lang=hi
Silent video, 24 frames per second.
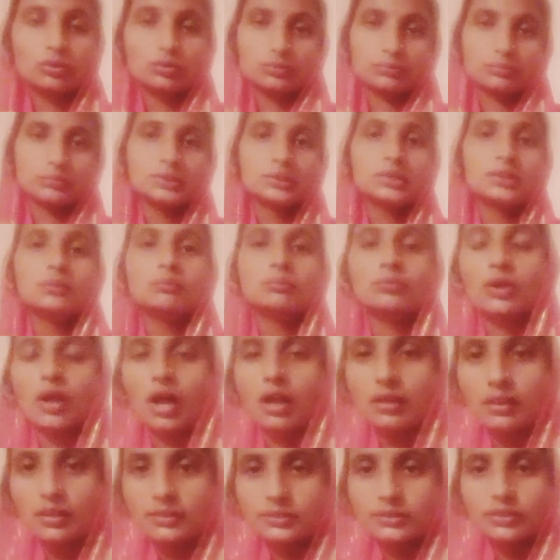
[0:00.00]
आप लोग मुझे
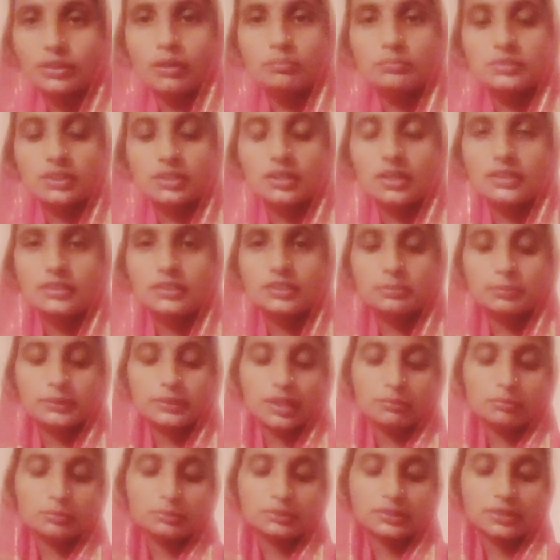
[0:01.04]
ऐसे ही सपोर्ट
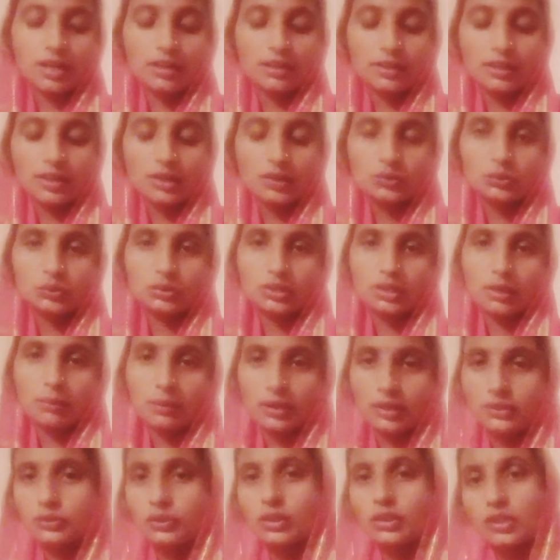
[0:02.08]
करें और
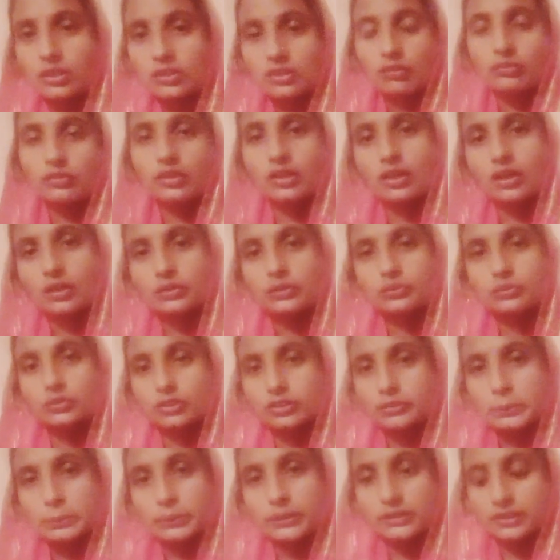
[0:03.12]
मेरी यूट्यूब
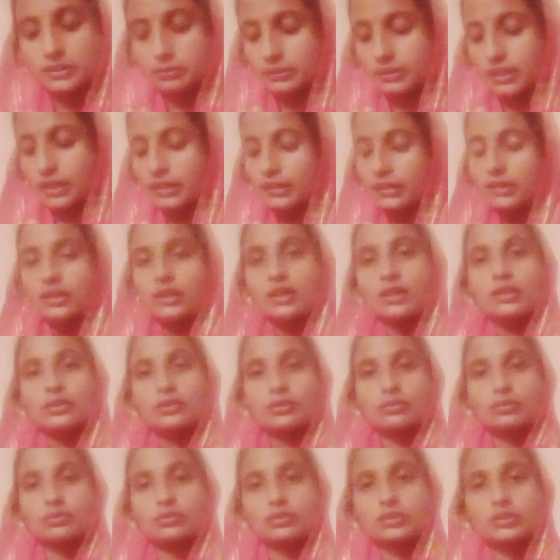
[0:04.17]
फैमिली
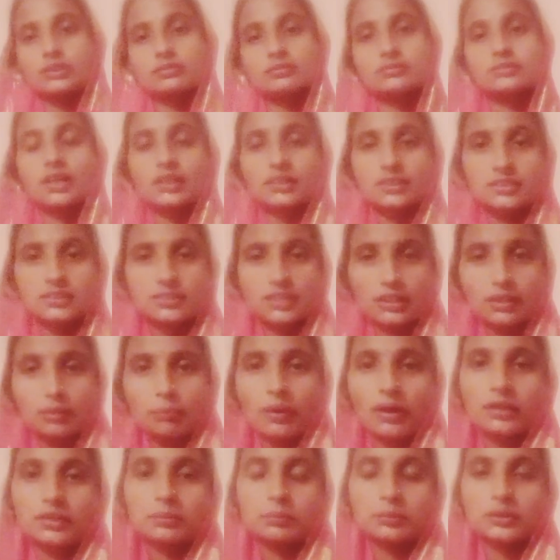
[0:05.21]
से
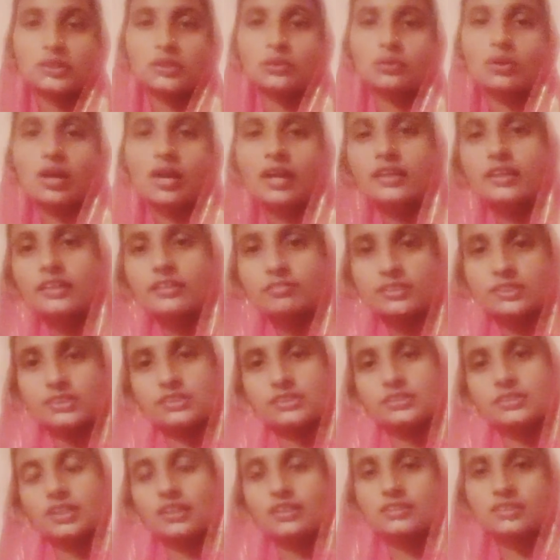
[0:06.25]
रिक्वेस्ट है कि
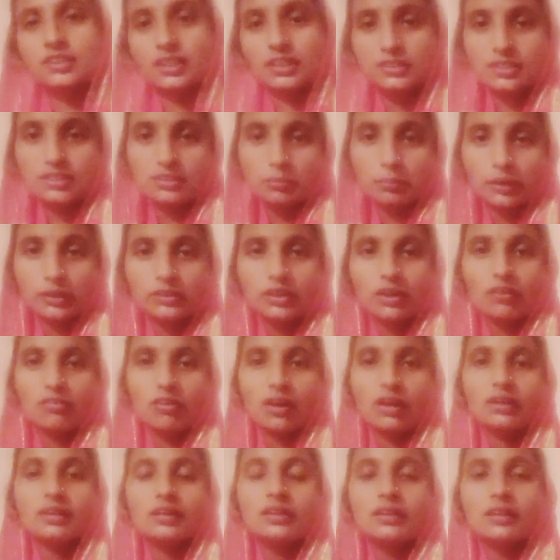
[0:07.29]
आप लोग कोई भी
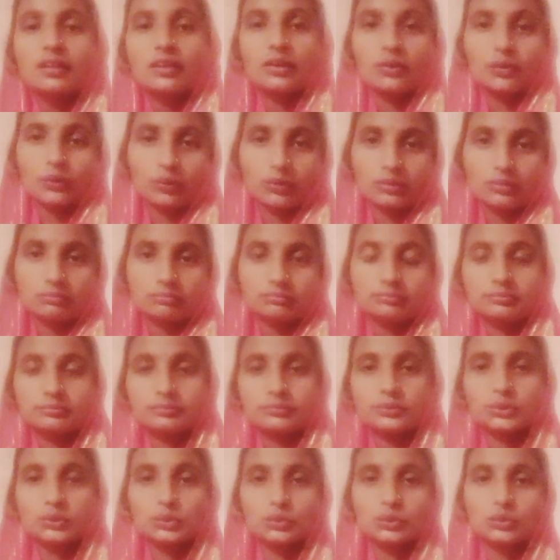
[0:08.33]
गलत कमेंट्स ना करें
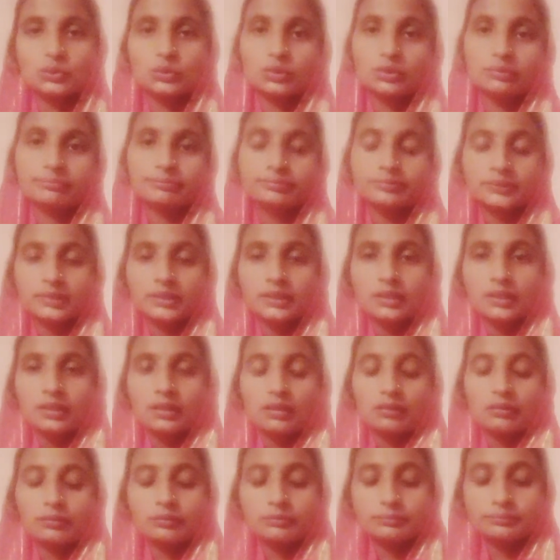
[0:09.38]
कि ये भानने भरती
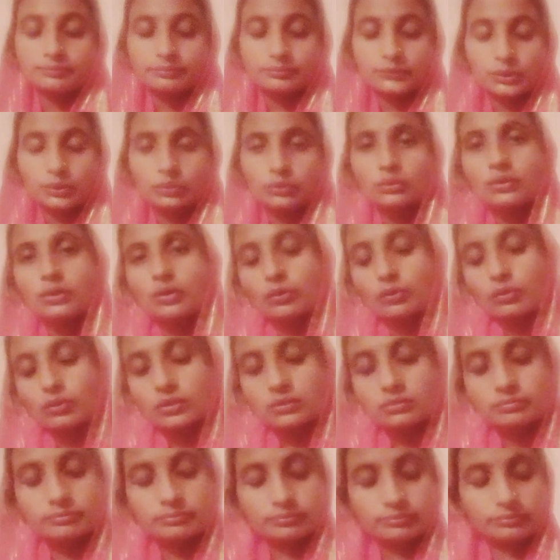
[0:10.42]
है ये वो करती
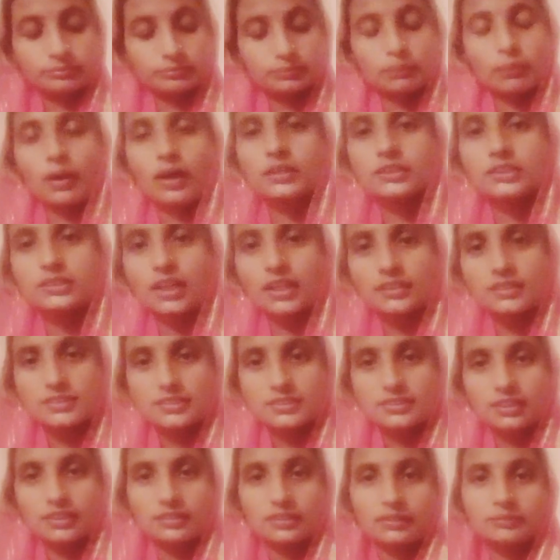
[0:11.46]
है ऐसी
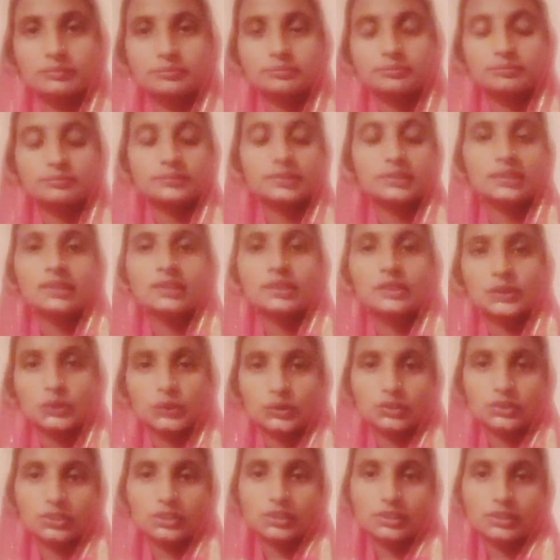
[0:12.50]
कोई बात नहीं है जो
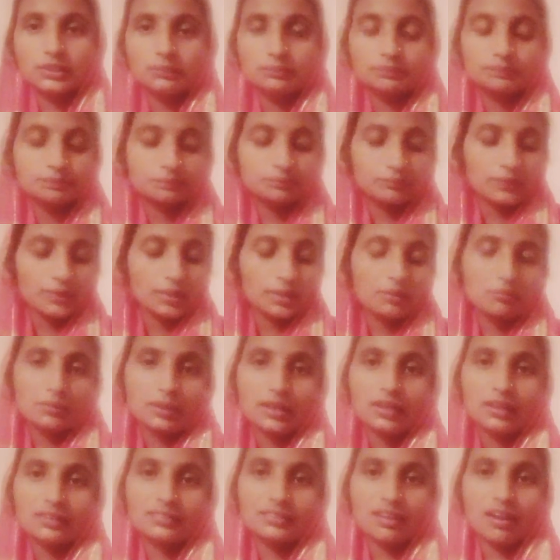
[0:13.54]
सच बात है हम वही
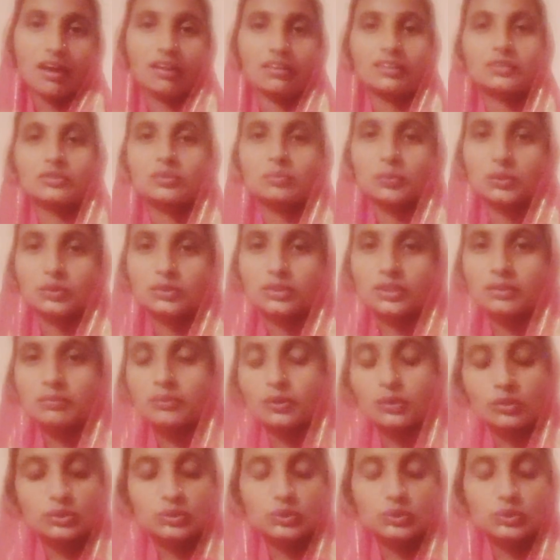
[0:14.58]
दिखाते हैं आपको